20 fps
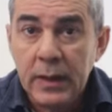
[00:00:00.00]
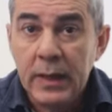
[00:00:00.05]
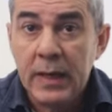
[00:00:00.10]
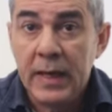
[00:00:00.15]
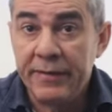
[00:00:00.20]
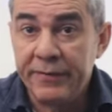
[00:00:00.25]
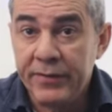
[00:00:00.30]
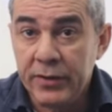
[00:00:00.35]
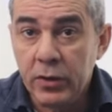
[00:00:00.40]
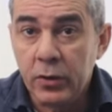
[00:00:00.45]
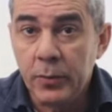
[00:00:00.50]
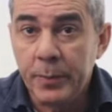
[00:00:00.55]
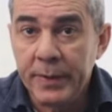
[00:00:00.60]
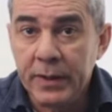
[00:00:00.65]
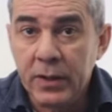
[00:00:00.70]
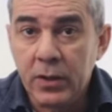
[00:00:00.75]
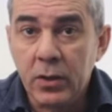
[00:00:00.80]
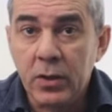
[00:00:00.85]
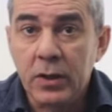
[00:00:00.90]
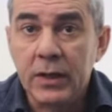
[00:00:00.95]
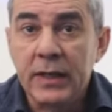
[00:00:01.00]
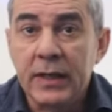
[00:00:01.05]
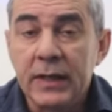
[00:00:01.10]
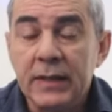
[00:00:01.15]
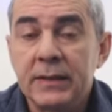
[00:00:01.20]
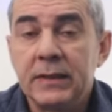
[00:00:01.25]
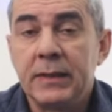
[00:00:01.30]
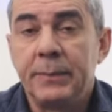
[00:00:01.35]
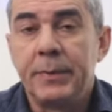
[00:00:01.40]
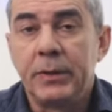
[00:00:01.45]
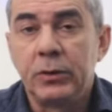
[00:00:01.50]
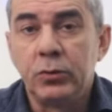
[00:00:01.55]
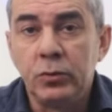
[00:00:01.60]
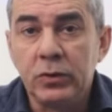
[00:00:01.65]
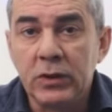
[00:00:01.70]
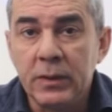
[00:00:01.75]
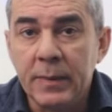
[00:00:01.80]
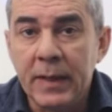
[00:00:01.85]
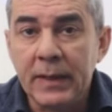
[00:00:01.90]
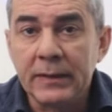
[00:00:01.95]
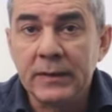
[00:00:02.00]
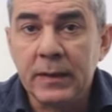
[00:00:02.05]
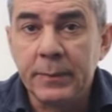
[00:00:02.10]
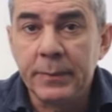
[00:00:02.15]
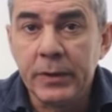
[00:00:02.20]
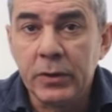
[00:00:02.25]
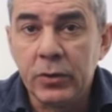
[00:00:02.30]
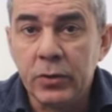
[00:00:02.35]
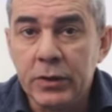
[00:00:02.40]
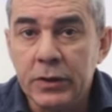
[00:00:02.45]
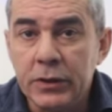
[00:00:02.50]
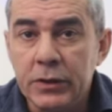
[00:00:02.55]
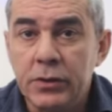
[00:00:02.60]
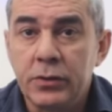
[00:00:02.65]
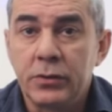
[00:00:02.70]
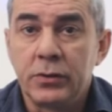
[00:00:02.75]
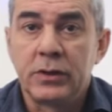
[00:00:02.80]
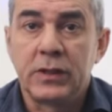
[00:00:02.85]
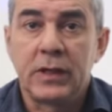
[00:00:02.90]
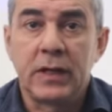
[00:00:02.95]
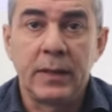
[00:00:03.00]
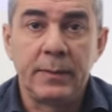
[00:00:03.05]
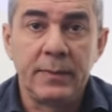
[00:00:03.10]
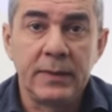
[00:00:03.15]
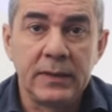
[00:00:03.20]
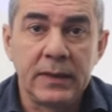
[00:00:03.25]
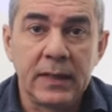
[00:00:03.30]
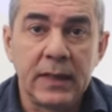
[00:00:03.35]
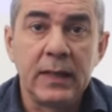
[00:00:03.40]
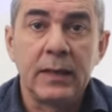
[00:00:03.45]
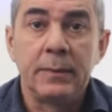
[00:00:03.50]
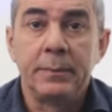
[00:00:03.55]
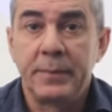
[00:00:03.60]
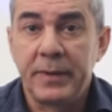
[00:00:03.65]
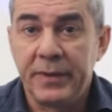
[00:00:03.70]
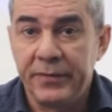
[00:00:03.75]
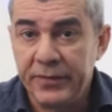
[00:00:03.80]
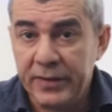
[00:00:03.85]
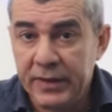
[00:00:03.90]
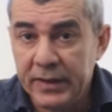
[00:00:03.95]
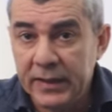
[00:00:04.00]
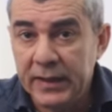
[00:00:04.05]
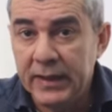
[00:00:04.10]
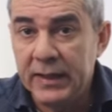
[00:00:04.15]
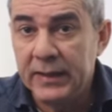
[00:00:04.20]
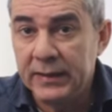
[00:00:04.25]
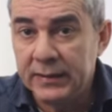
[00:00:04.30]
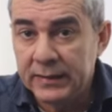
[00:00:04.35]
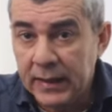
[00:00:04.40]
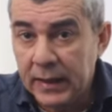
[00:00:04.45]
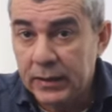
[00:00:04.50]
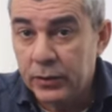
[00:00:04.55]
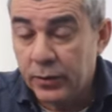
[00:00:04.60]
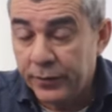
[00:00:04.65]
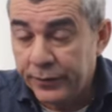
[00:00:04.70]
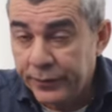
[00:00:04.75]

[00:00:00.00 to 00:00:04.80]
È vero però che se per tutti i manti a pelo riccio sarebbe da preferire il taglio a